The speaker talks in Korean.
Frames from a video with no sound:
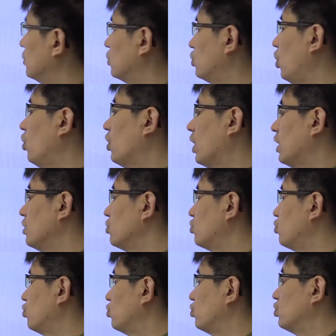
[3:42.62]
철회할
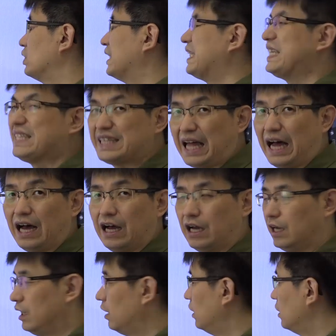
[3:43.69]
수 있다.
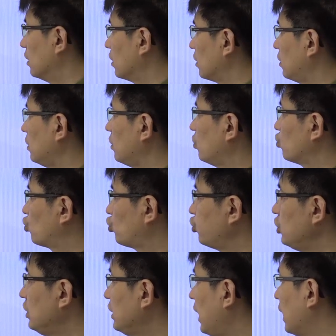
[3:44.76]
그리고
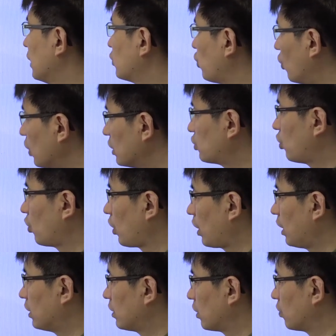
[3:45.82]
추인하기 전에
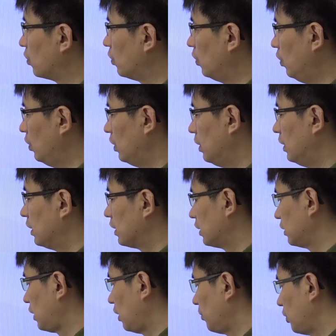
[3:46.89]
철회해야 되고 그
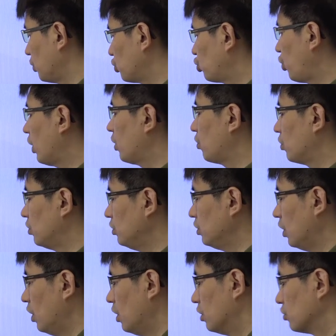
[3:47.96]
다음에 요 최고는
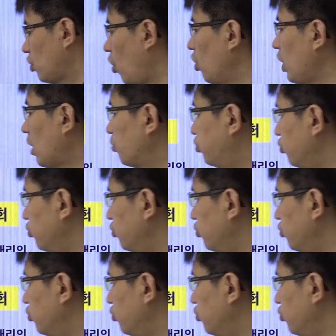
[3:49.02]
선악